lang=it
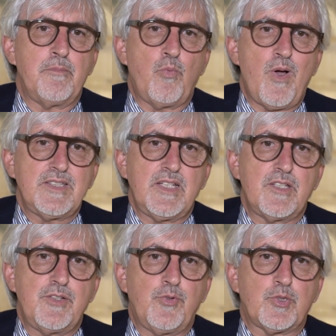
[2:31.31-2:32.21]
quasi che
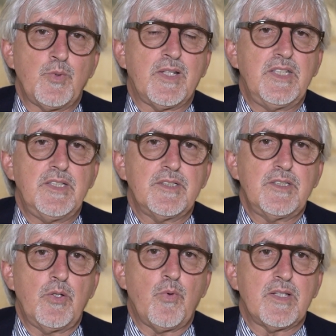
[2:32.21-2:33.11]
ci fosse
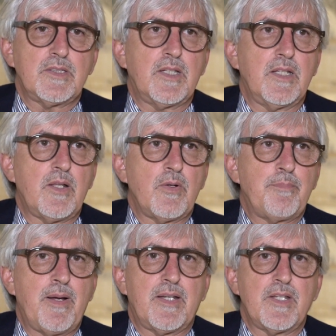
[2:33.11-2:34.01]
un'antitesi, quasi che da una
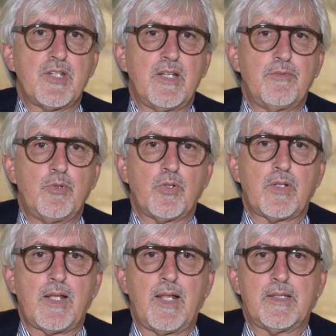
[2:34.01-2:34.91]
parte c'è il lavoro,
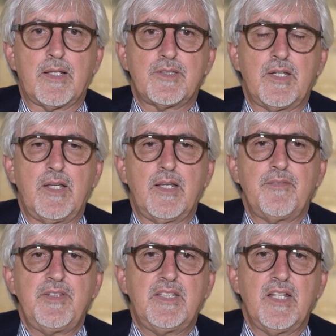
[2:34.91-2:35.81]
dall'altra c'è la
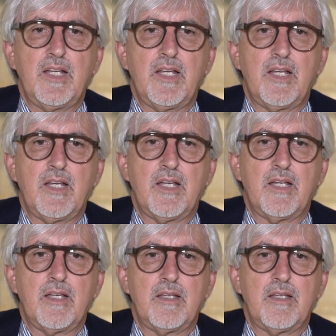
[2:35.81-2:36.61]
vita,